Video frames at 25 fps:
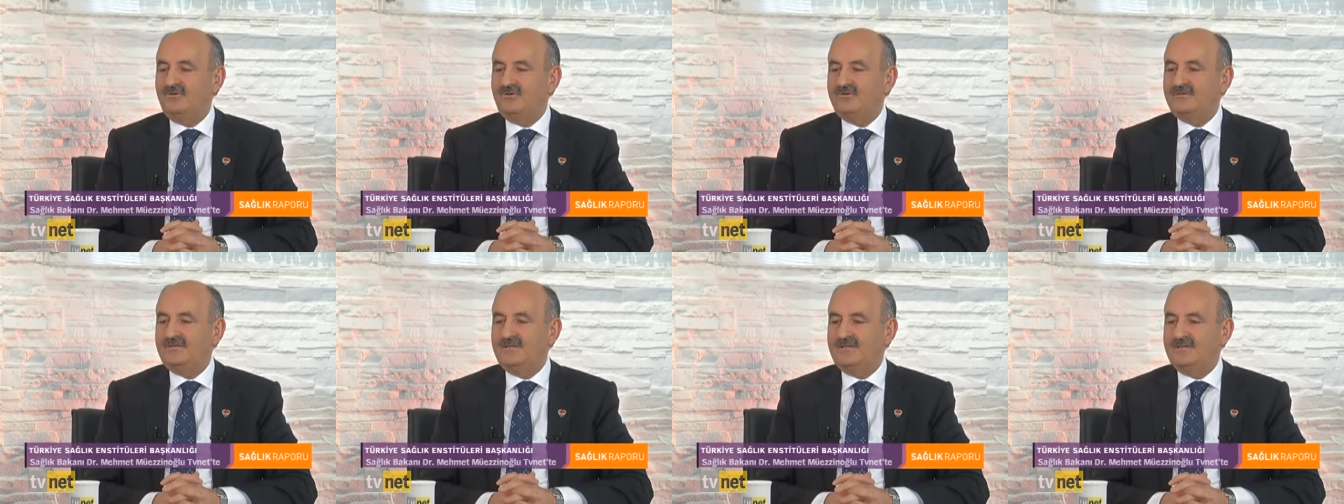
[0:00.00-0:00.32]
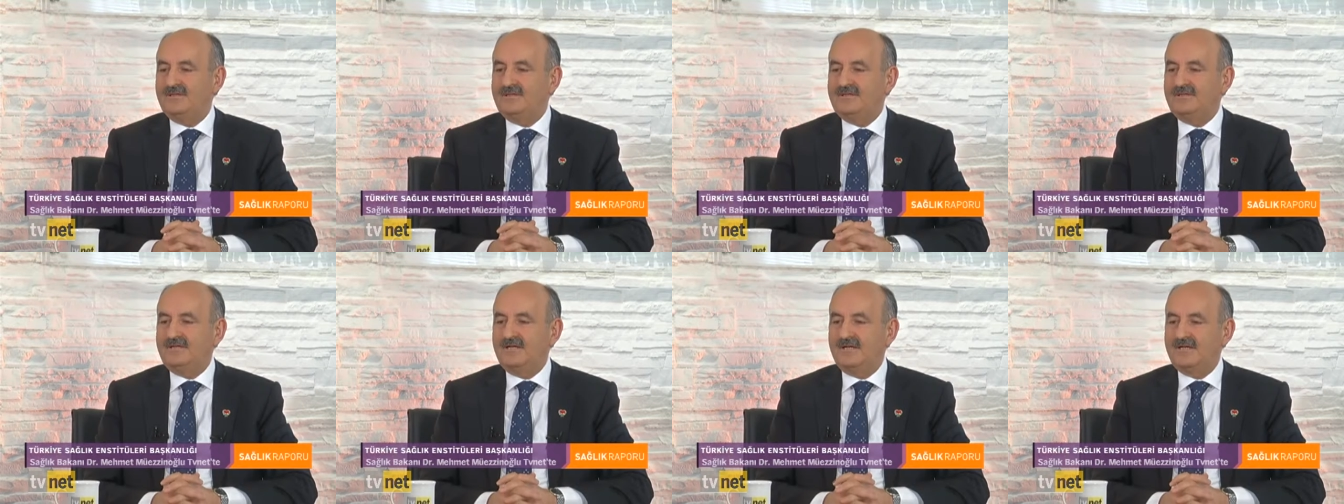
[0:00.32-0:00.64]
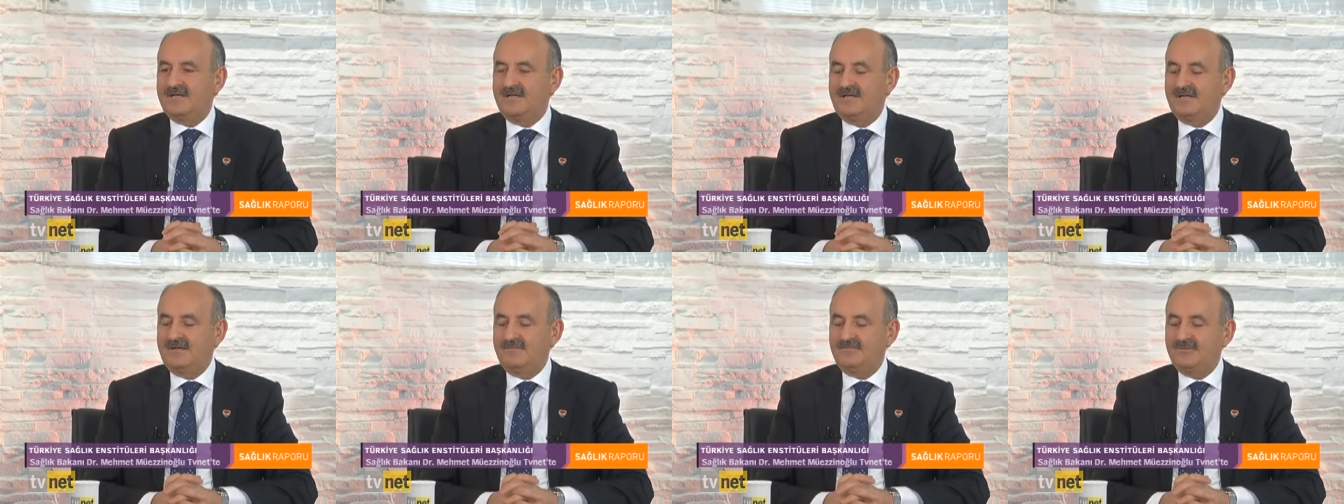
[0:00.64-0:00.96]
noktaları
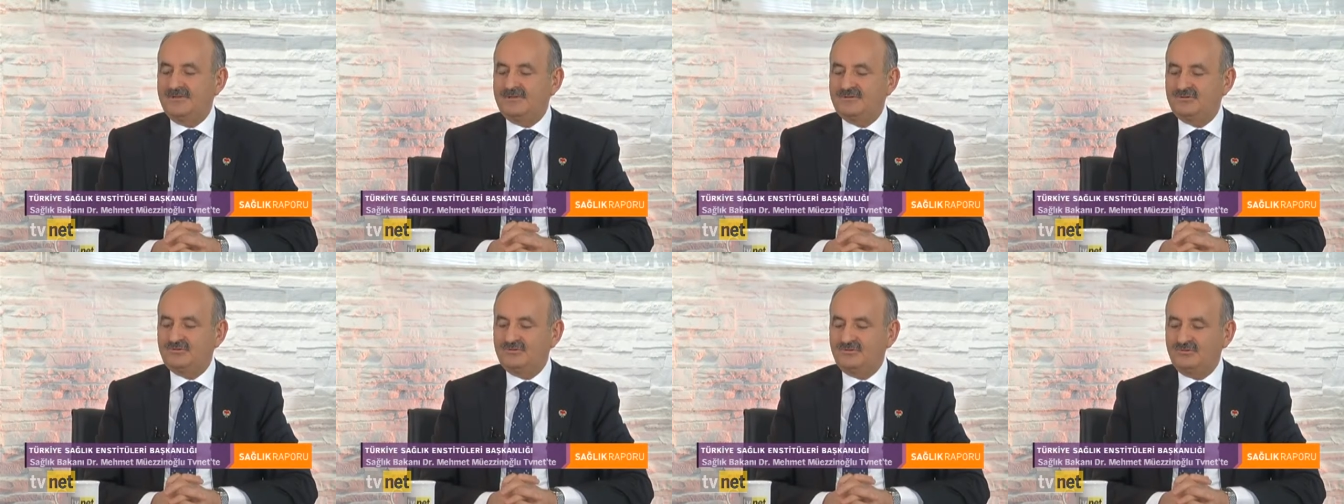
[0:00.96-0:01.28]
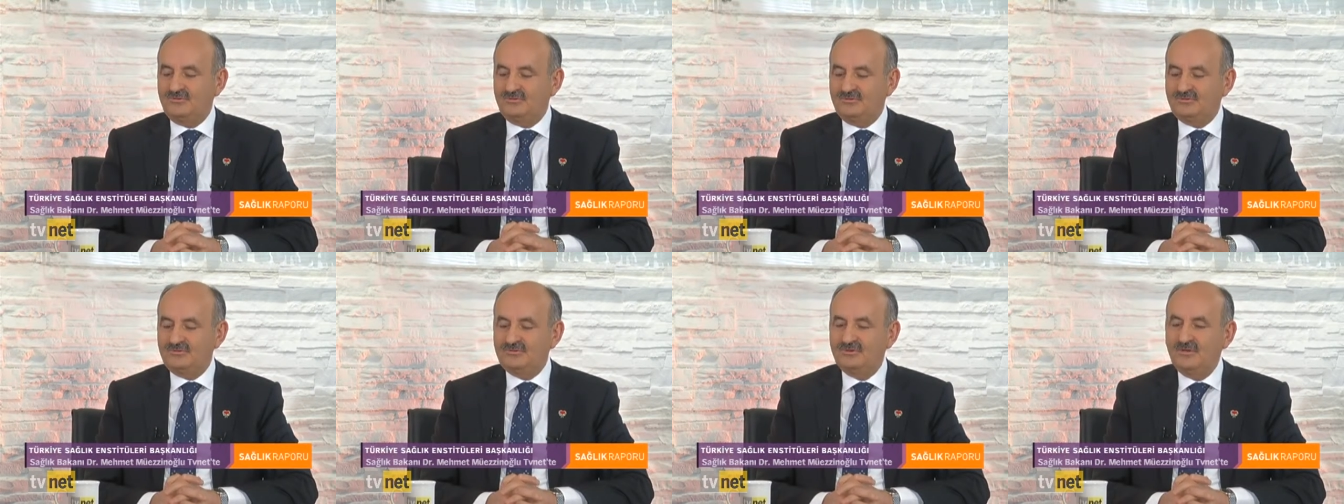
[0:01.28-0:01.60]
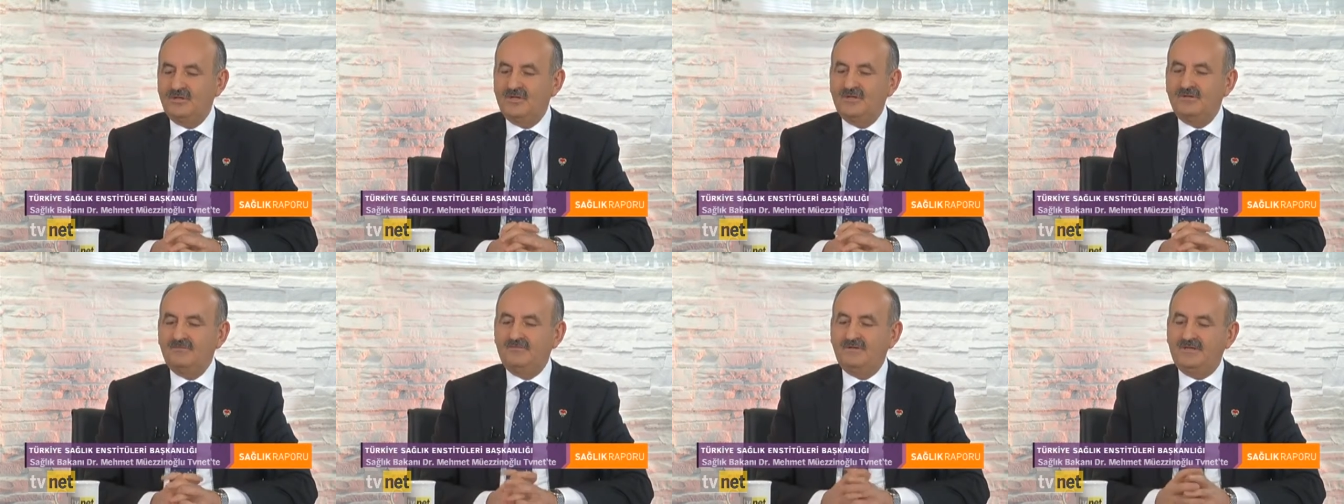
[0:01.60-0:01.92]
yakalamak istiyoruz.
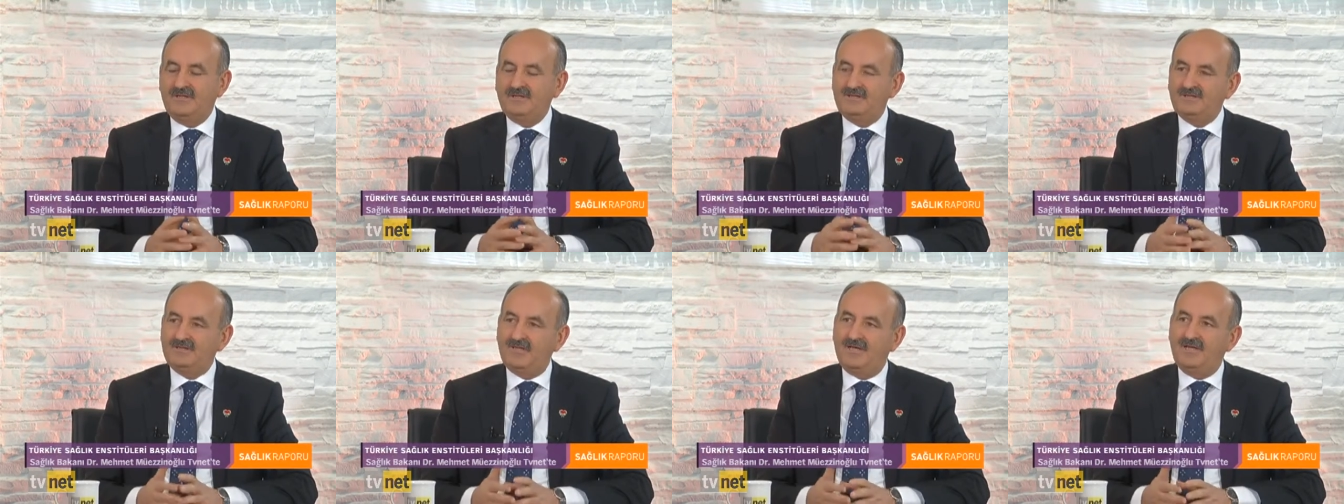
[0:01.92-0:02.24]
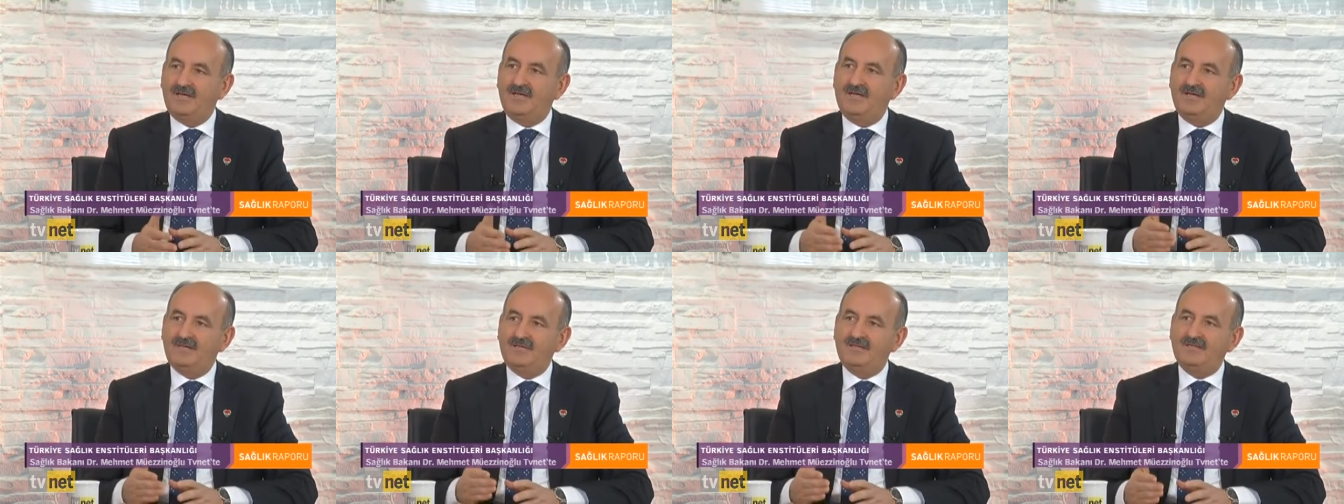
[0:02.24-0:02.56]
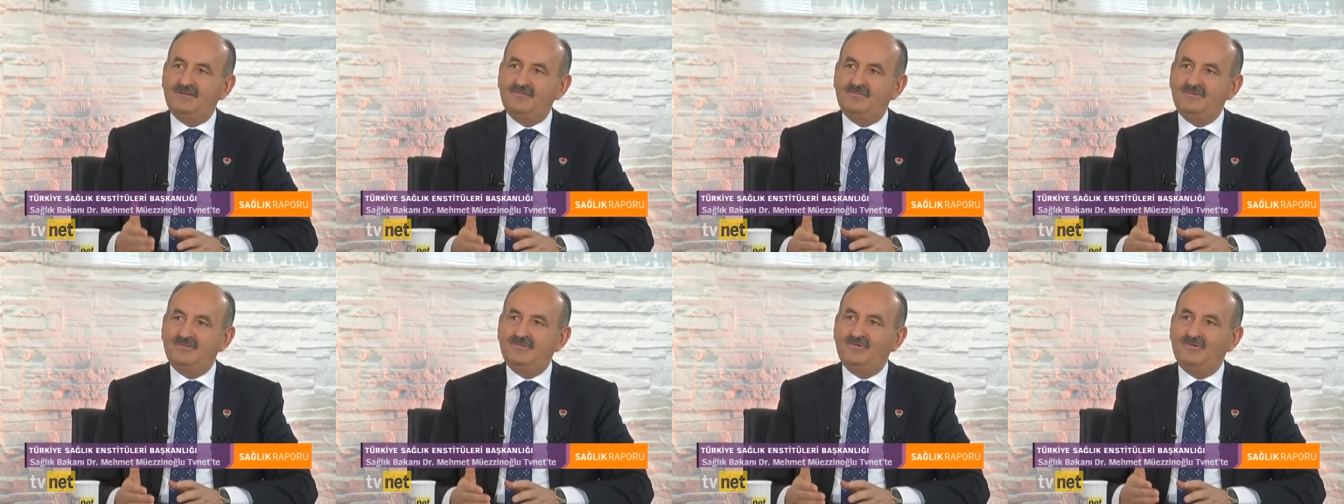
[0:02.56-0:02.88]
Ve inşallah
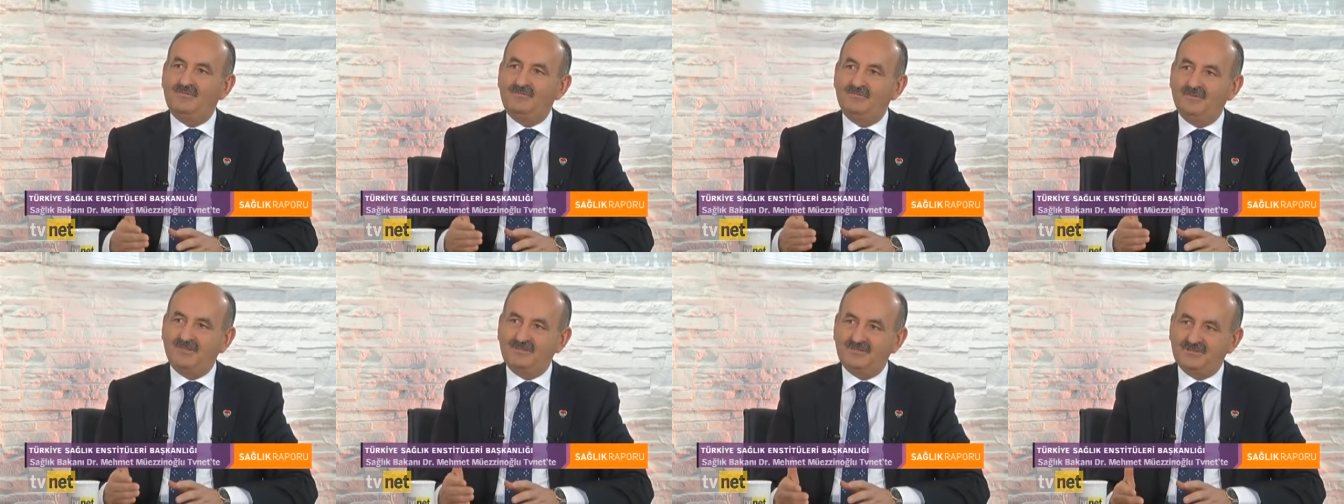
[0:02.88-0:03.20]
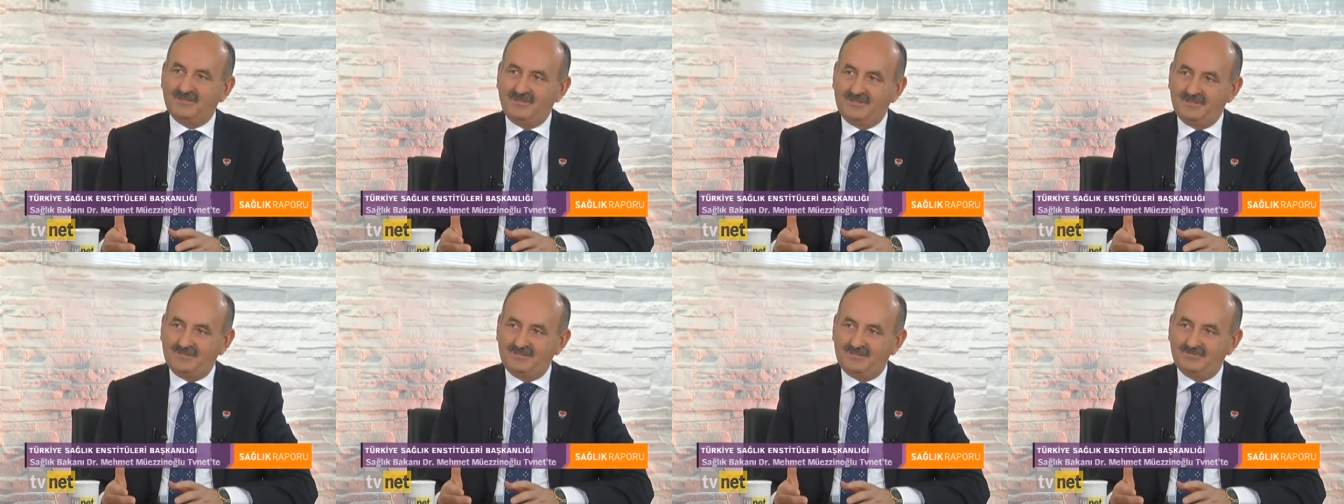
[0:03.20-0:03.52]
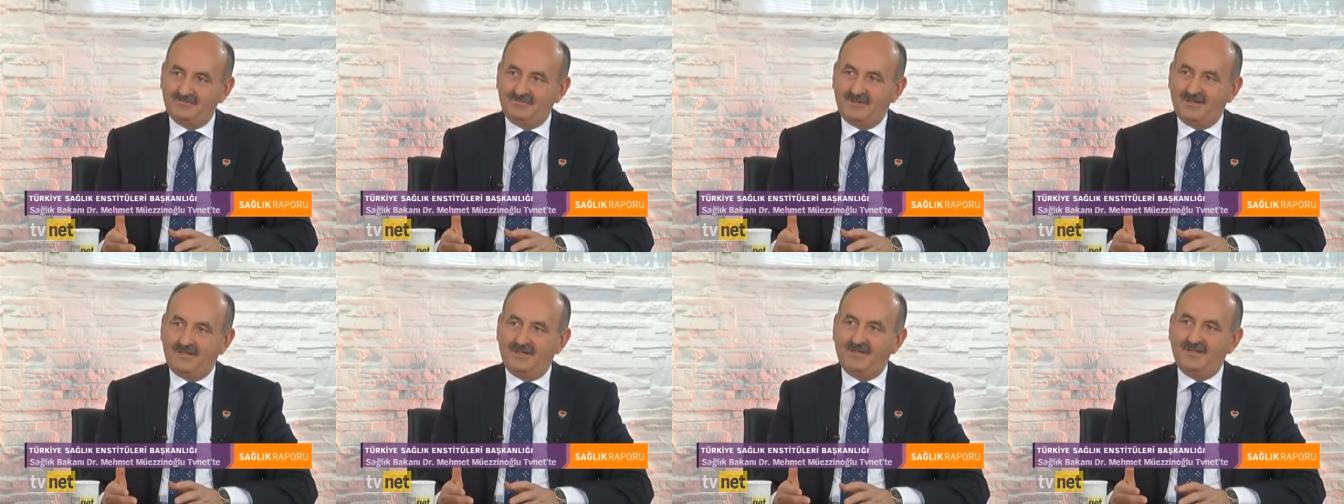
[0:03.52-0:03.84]
2015'ten
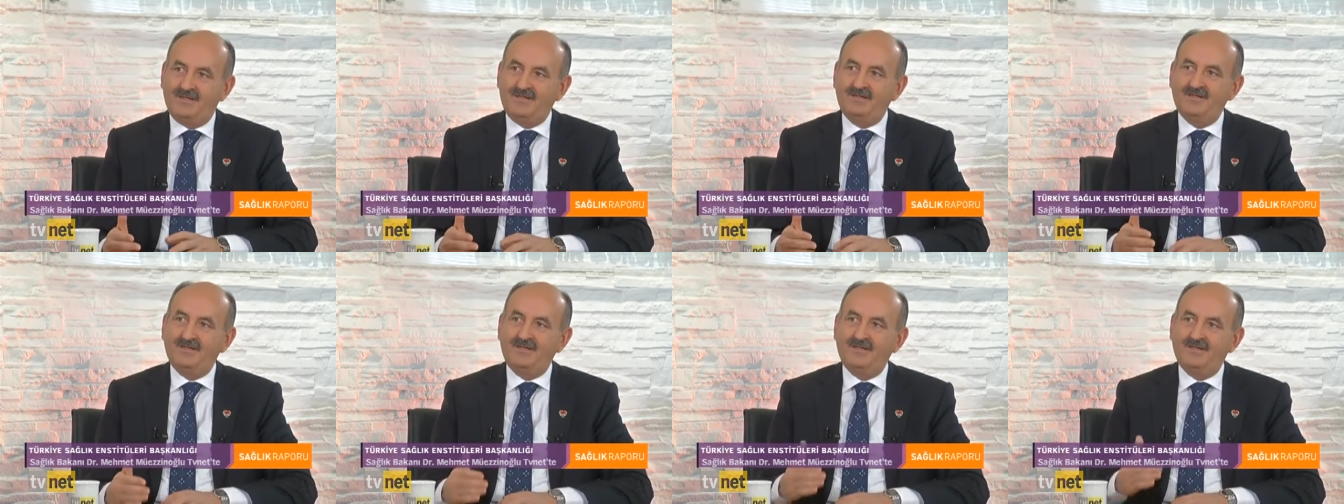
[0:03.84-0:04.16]
itibaren